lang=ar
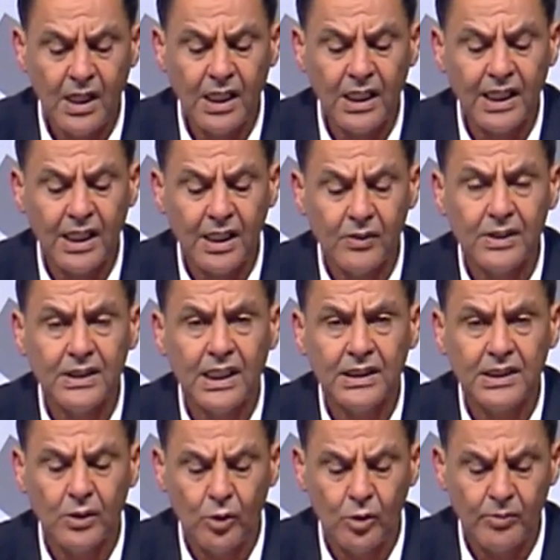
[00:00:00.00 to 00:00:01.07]
القيروان
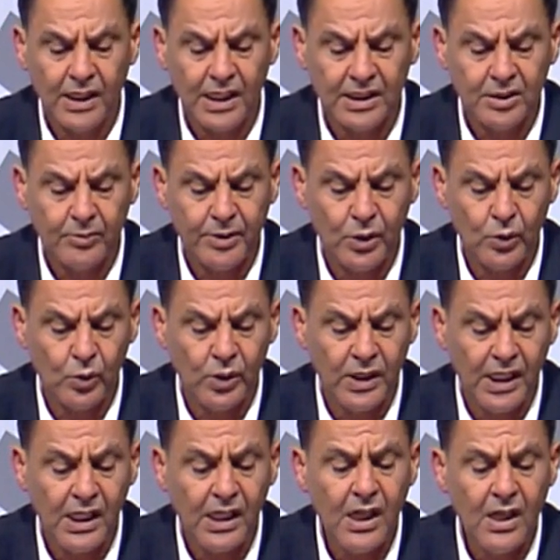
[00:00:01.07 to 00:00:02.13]
تحتل المراتب
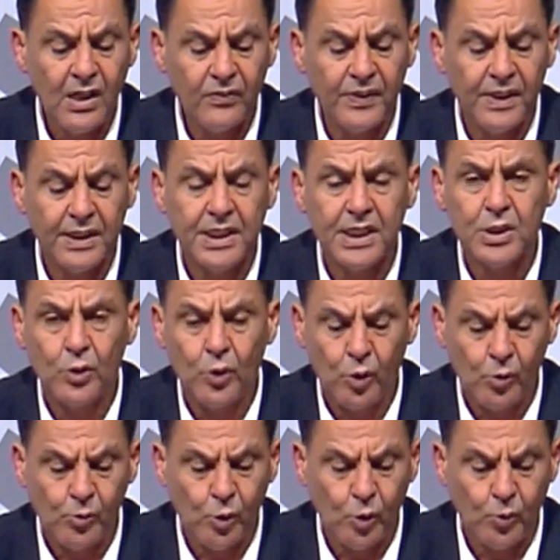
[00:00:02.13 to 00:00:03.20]
الأولى في إنتاج
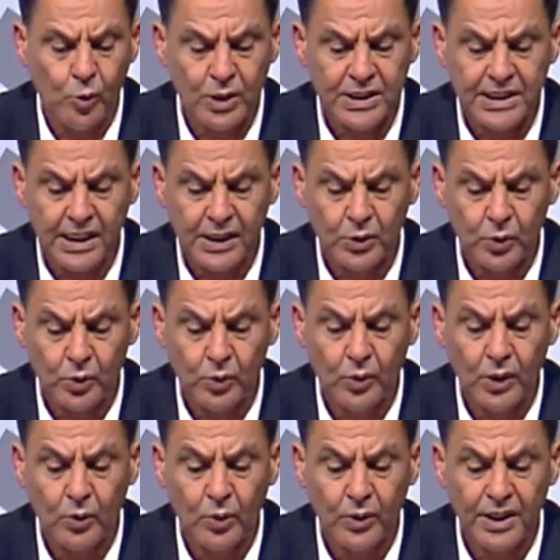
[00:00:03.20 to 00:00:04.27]
الحبوب والزيتون
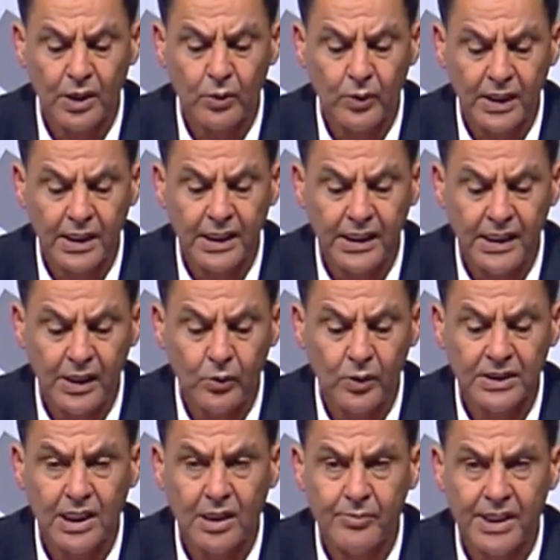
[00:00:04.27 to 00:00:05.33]
والخضر والغلال
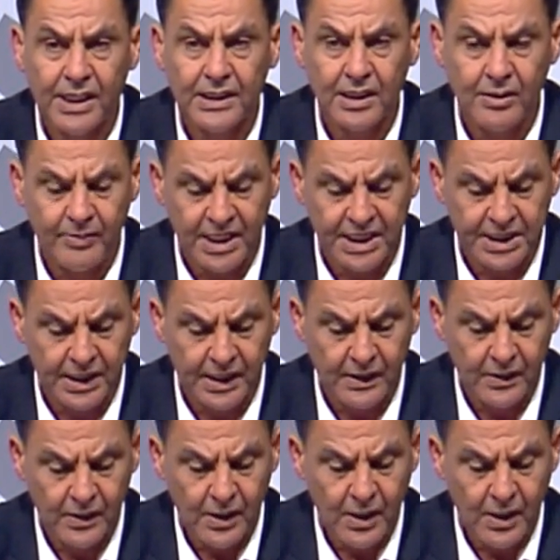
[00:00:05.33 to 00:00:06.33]
وتربية الماشية